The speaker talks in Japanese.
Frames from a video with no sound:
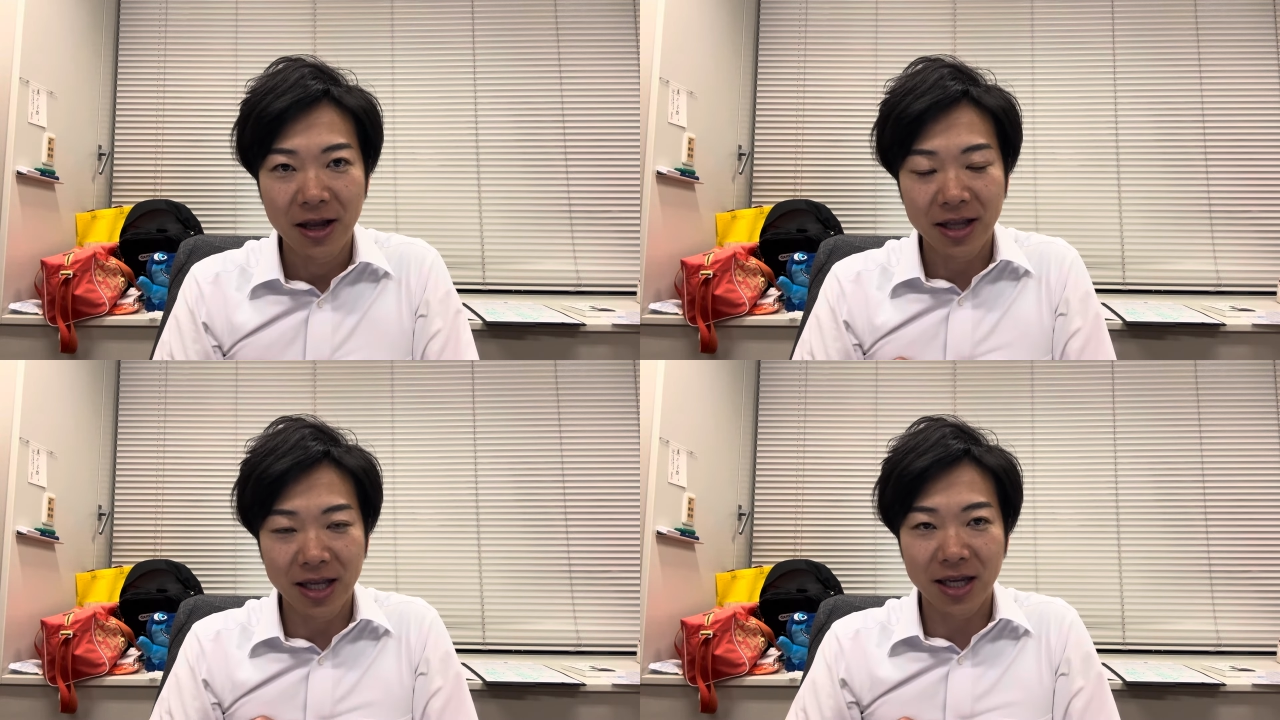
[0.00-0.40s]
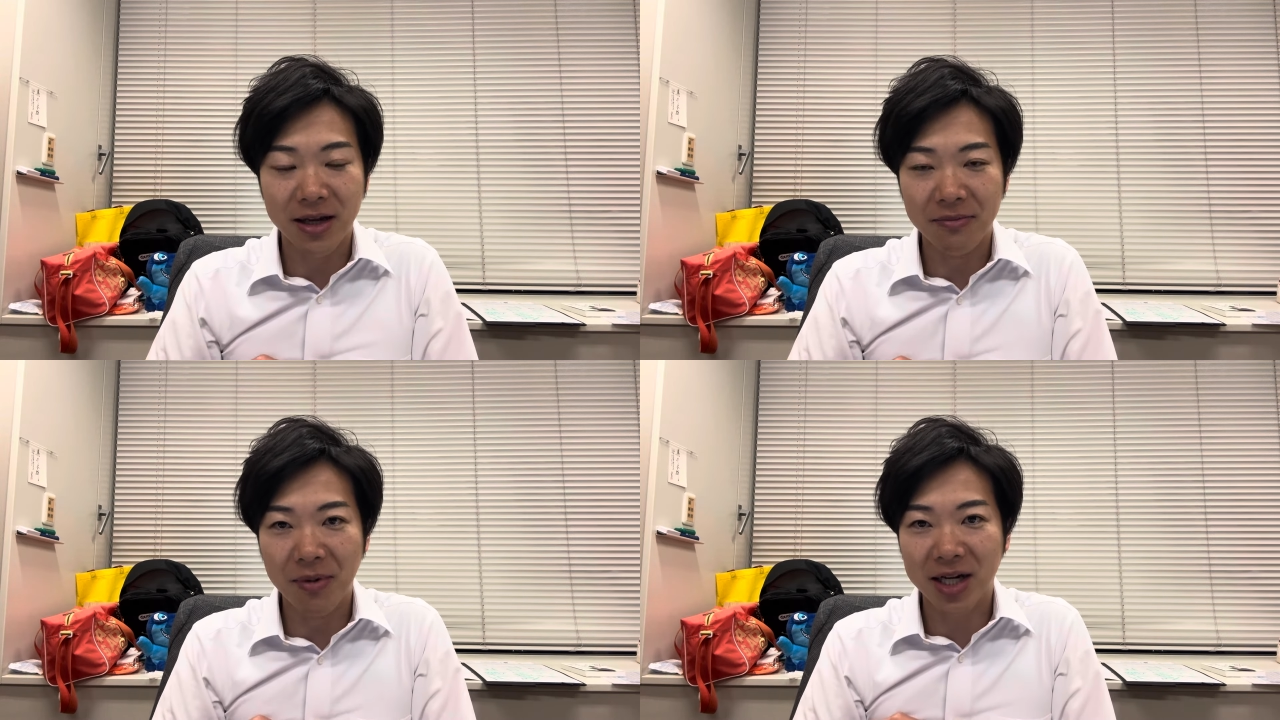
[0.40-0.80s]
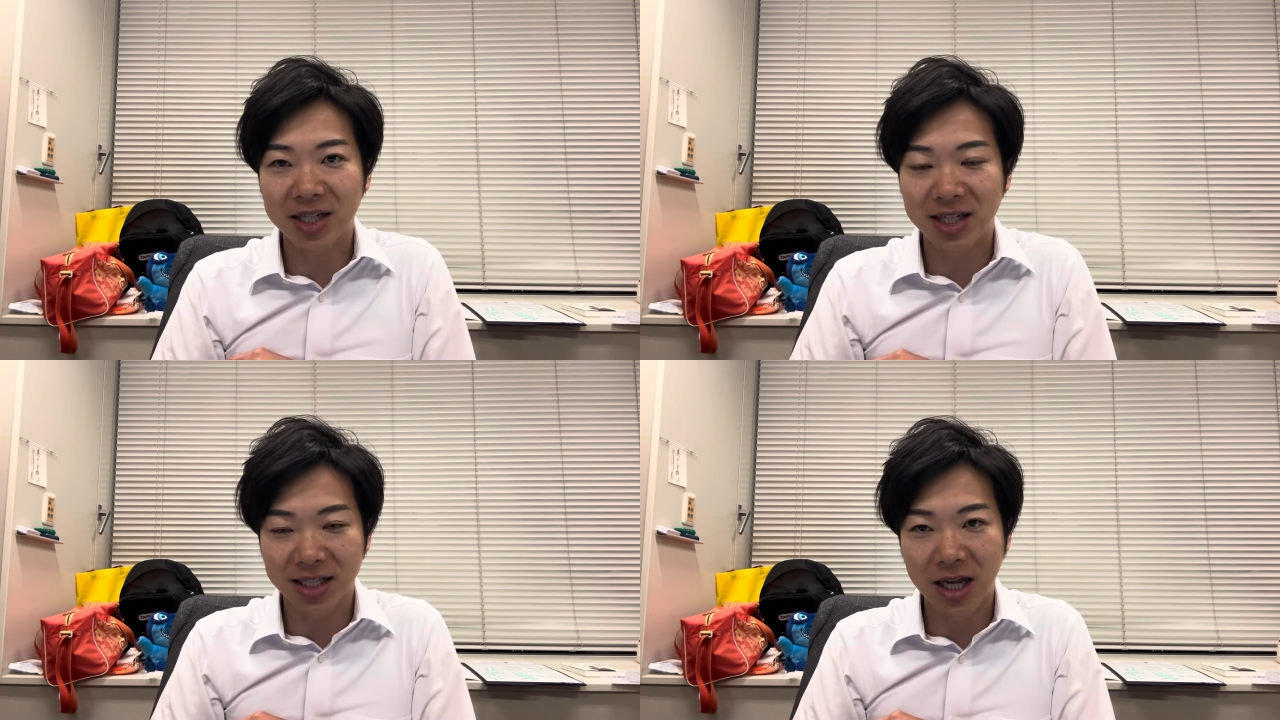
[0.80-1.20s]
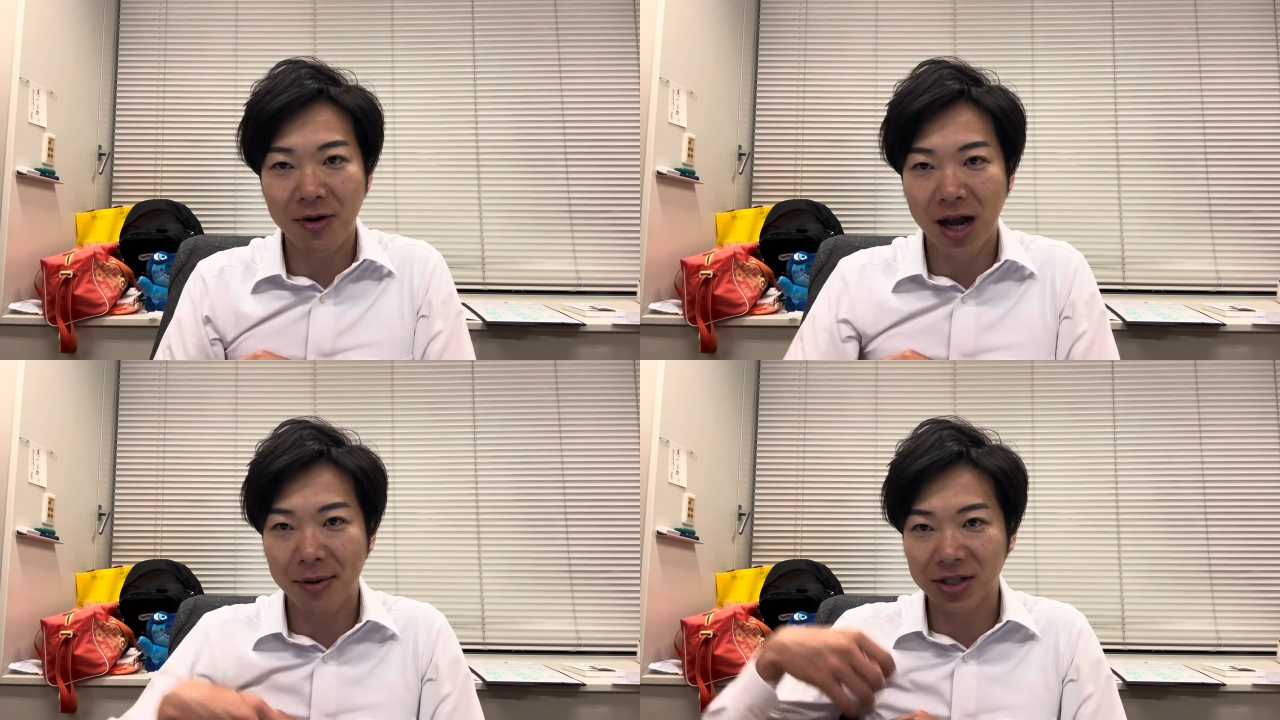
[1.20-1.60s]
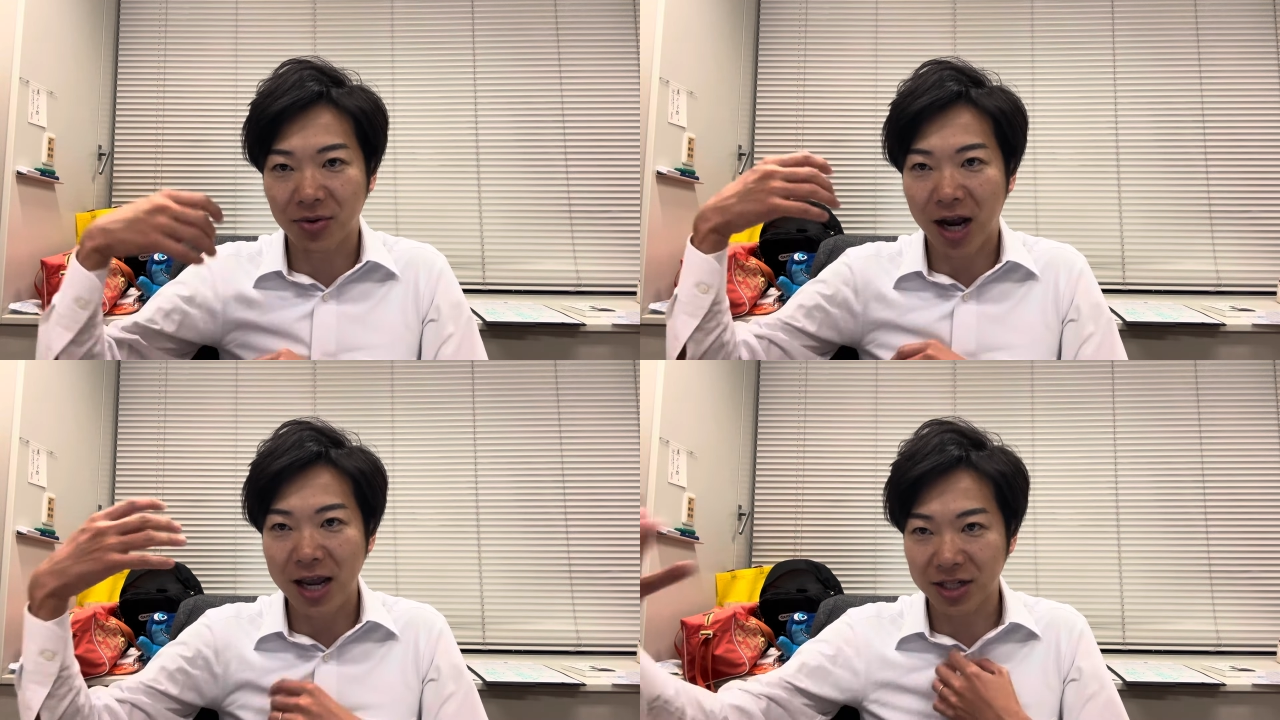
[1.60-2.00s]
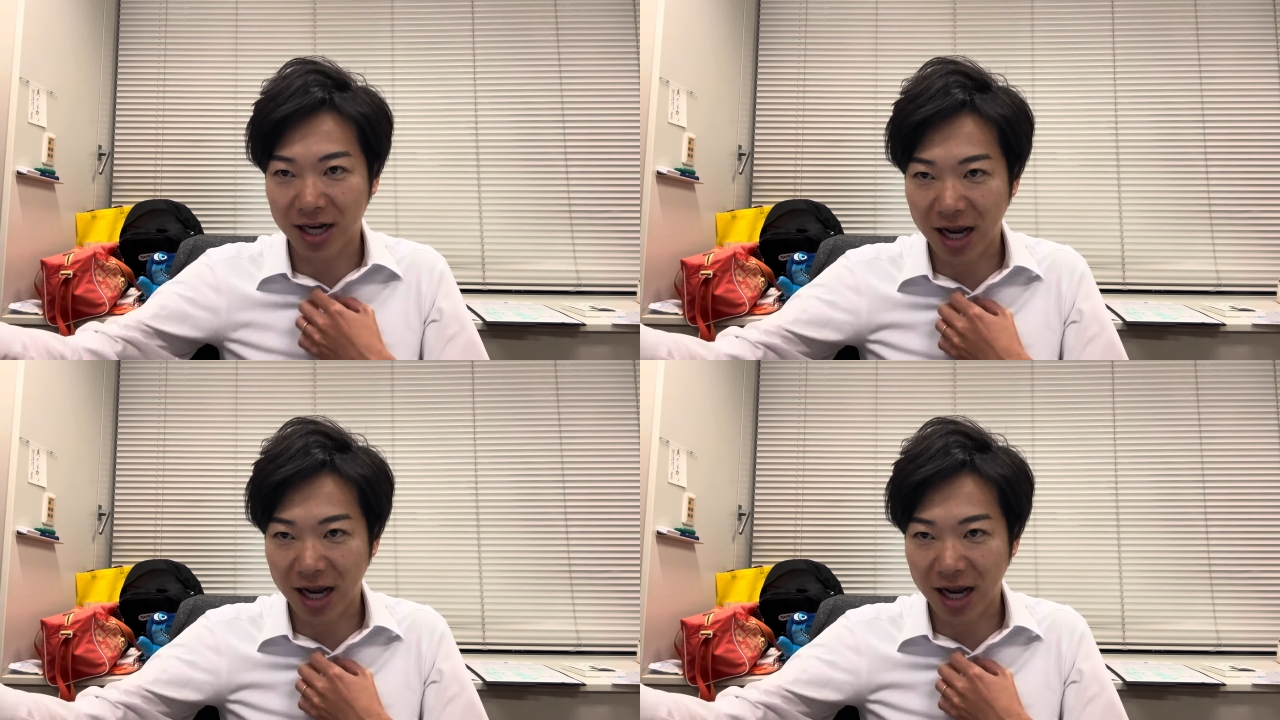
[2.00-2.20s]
で、まあ、岸田さんは派閥を解